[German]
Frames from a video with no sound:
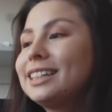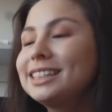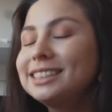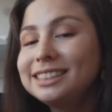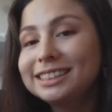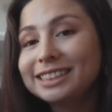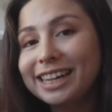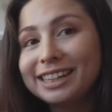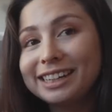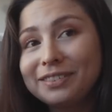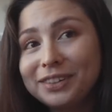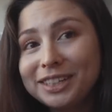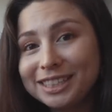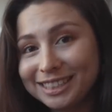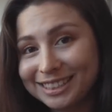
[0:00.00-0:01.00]
Das hier ist eine der
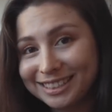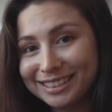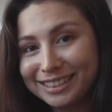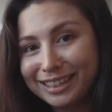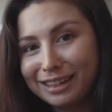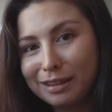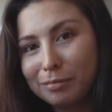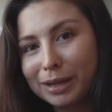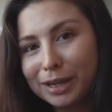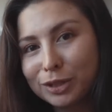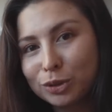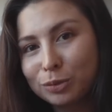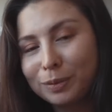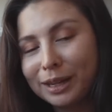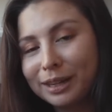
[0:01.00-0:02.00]
wichtigsten Dinge in meiner
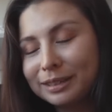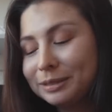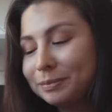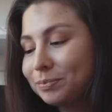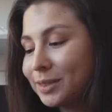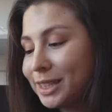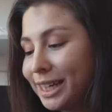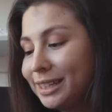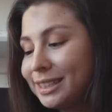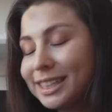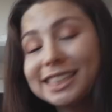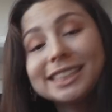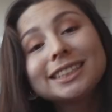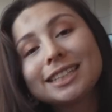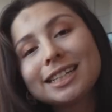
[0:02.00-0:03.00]
Schublade, denn
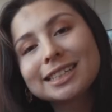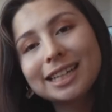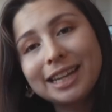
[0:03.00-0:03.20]
das ist das